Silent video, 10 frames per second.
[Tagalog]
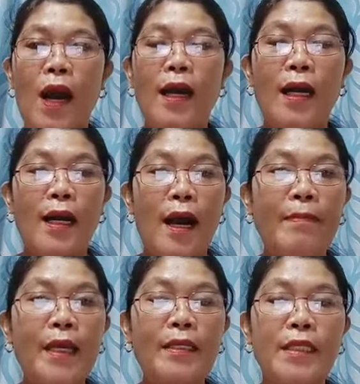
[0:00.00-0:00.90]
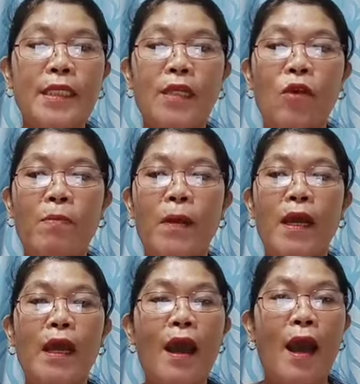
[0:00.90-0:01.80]
hanggang Abril
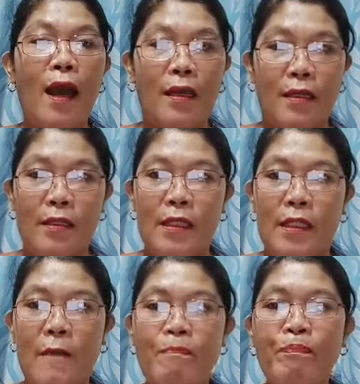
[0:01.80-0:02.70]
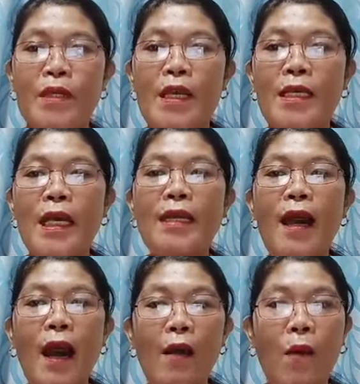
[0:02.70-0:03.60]
19 Aries.
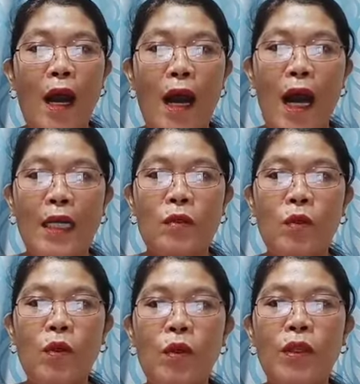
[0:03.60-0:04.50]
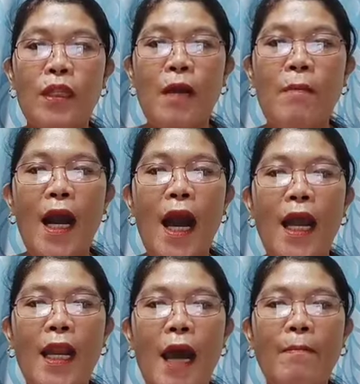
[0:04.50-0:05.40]
Ginhawa ang dulot ng mga
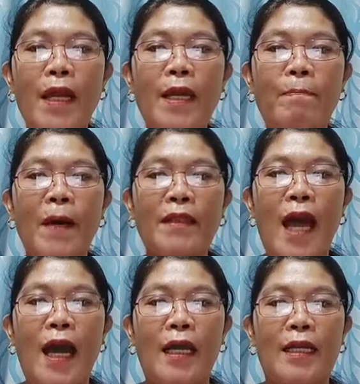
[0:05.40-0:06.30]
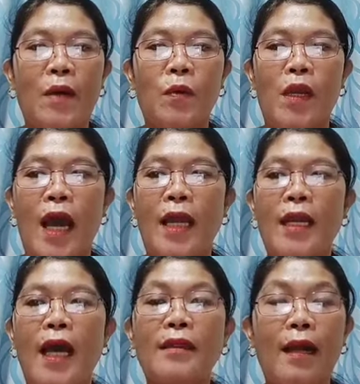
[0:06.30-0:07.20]
halaman ng patak ng
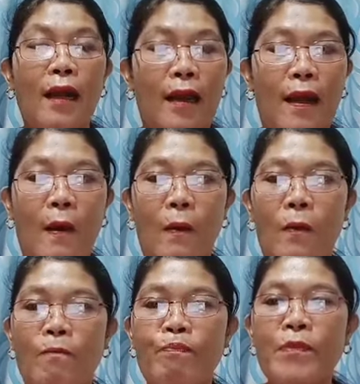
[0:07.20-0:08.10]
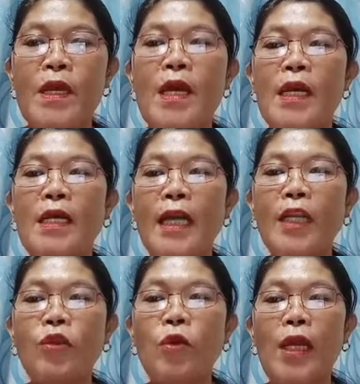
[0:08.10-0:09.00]
ulan at tagaraw.
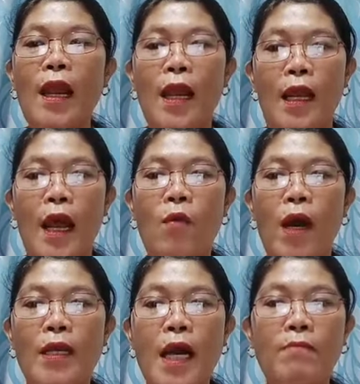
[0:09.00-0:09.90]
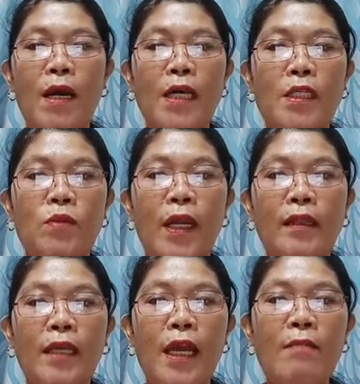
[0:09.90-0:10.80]
Ganito ilalarawan ang mga
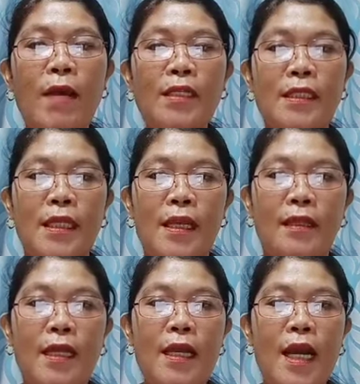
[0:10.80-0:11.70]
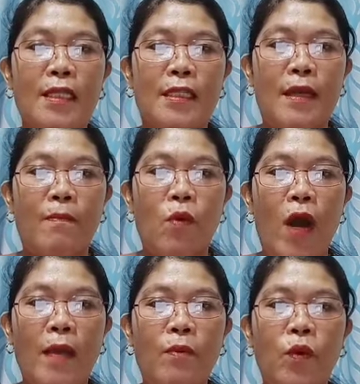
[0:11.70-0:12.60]
swerteng magsisidatingan sa
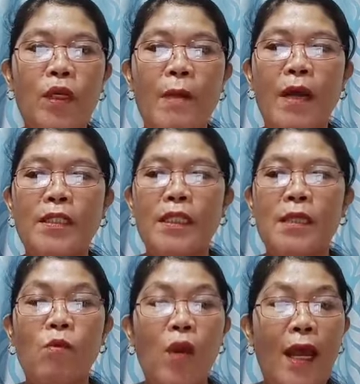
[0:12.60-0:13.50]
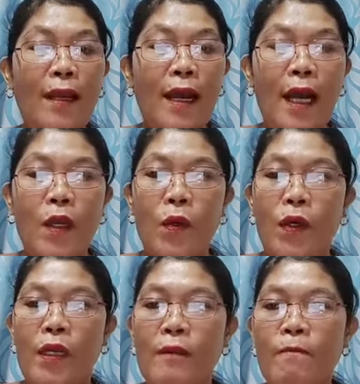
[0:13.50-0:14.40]
buhay mo na magsisimula na
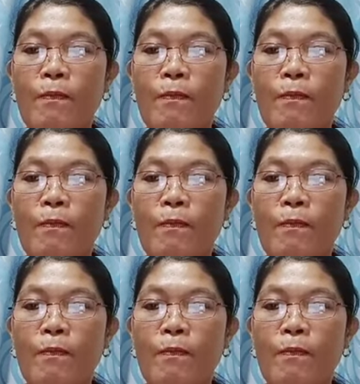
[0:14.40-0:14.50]
ngayon.